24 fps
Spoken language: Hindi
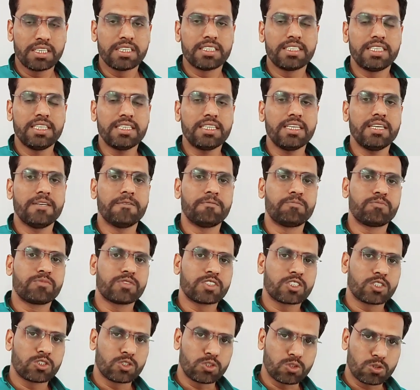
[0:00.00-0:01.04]
ठीक है
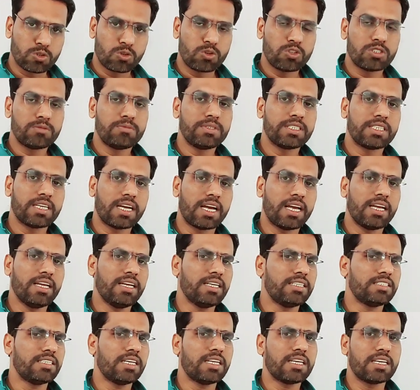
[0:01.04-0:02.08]
शुक्रोज भी क्या है
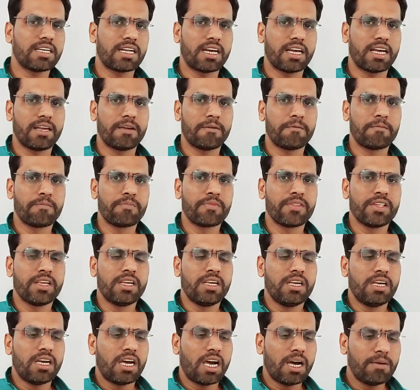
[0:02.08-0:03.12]
एक शर्करा है
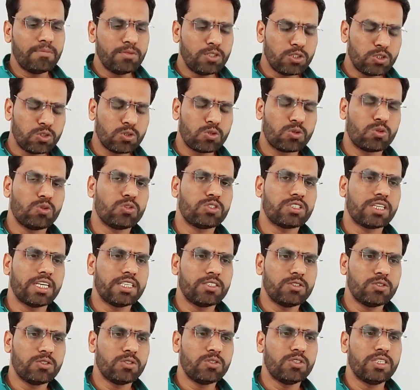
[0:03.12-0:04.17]
अब जो शुक्रोज का
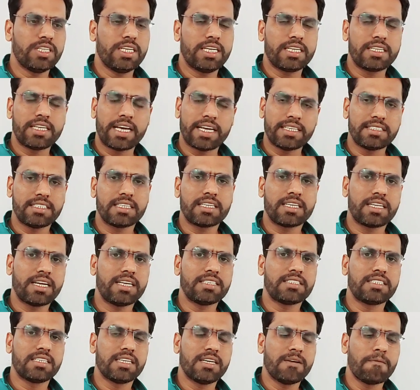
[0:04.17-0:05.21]
जो एक
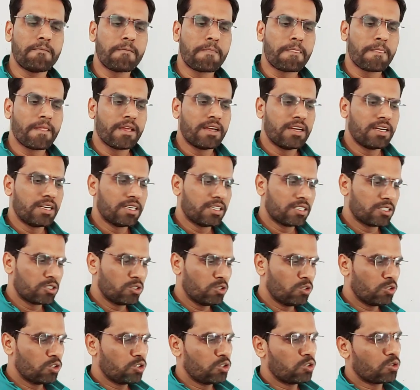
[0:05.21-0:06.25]
डाइसेक्राइट्स है
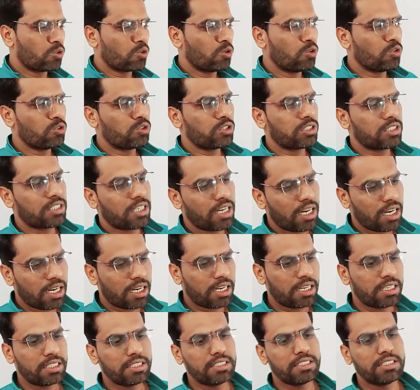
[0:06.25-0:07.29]
तो शुक्रोज का
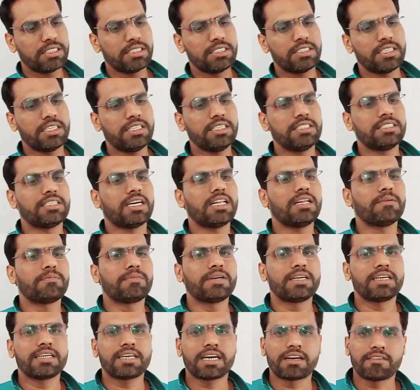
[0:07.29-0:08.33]
यदि जल
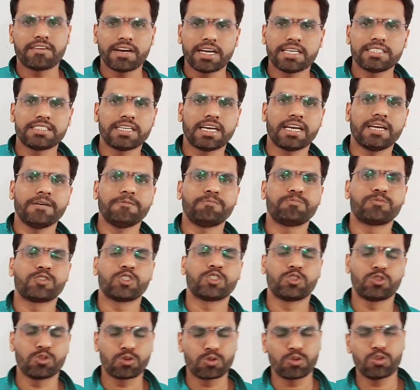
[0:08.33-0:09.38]
अपग्रहण करवाया जाए
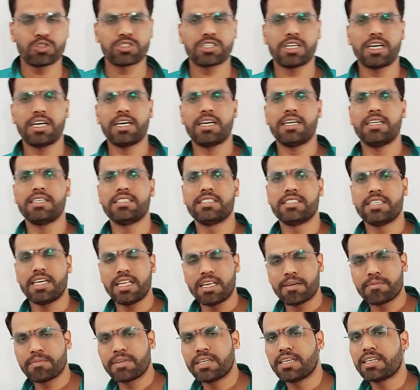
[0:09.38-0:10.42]
शुक्रोज का जल
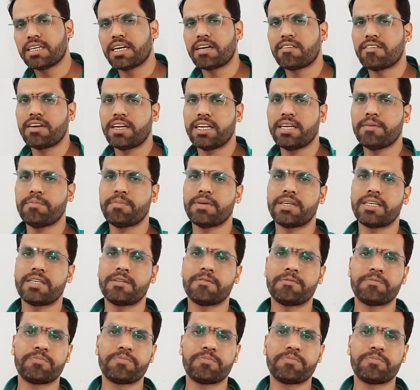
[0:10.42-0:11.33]
अपग्रहण करवाने पर